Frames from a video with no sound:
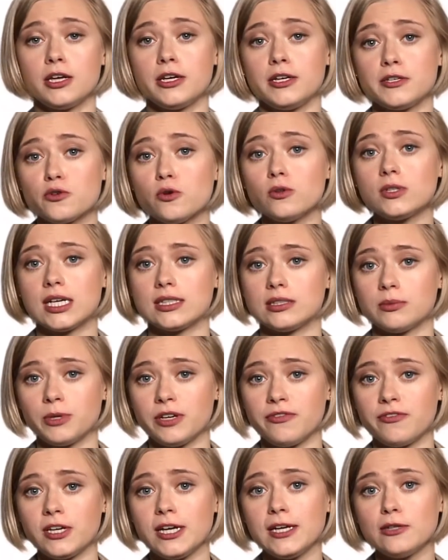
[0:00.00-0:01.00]
Результатом
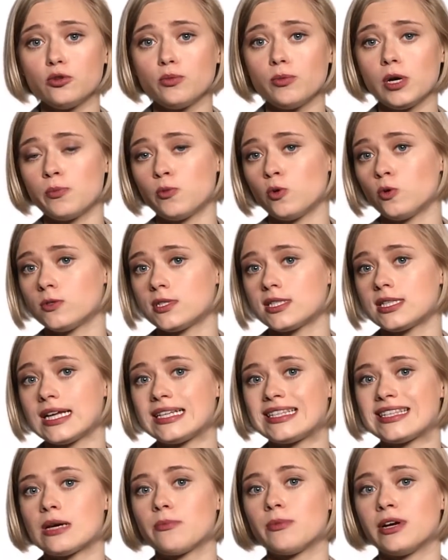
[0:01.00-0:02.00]
референдума могут стать
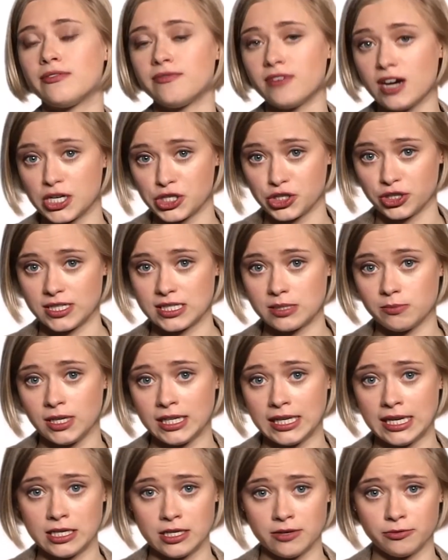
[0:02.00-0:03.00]
самые важные
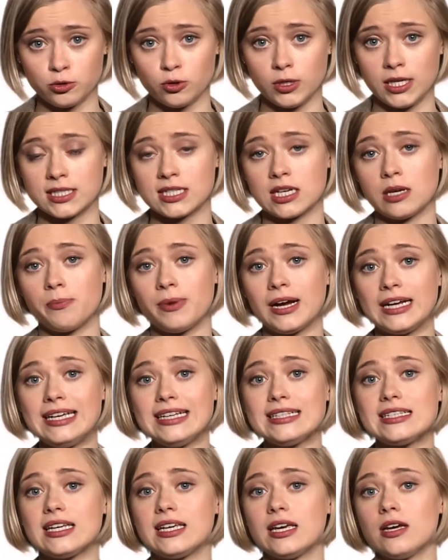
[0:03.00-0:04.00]
изменения в турецкой
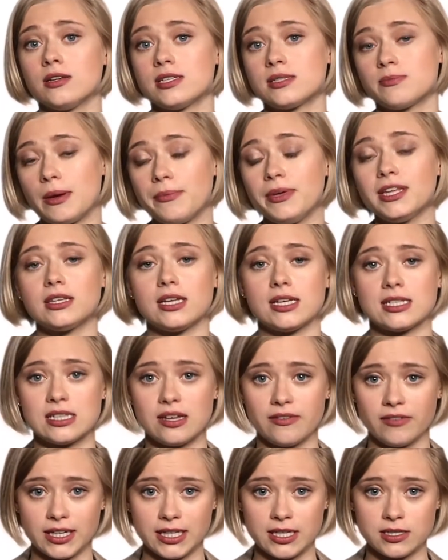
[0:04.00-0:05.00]
политике с момента
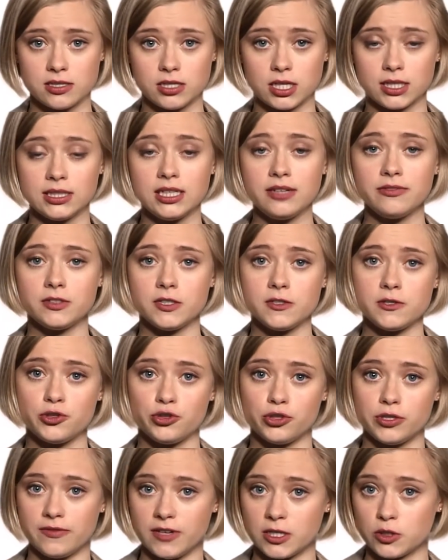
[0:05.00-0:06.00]
основания страны в
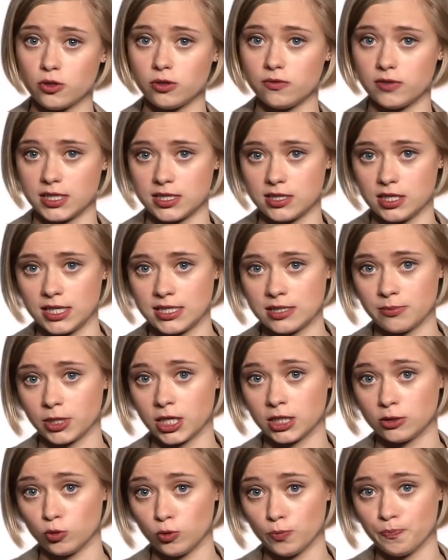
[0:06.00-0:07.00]
1923
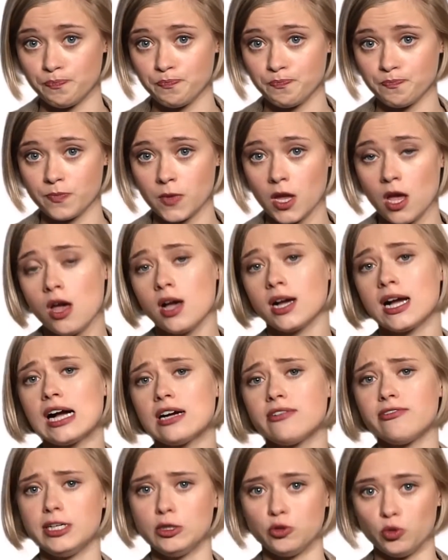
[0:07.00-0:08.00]
году. Как
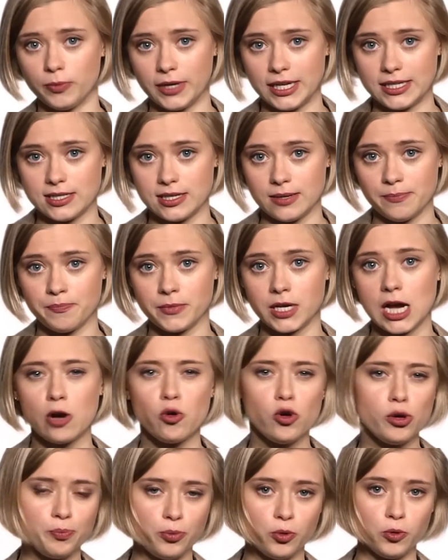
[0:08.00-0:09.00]
вы думаете,
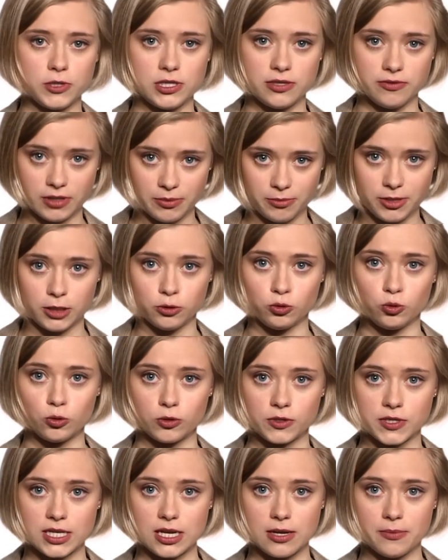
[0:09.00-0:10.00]
какой путь выберет
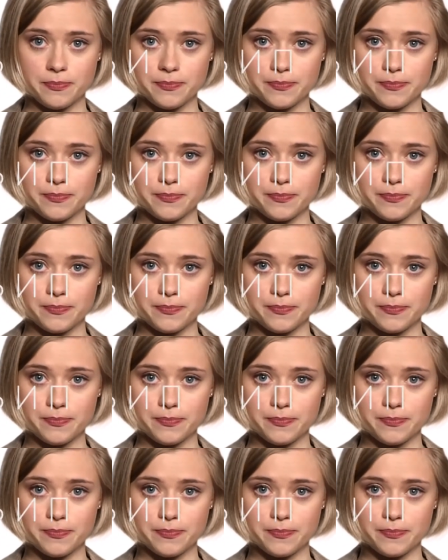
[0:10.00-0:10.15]
Турция?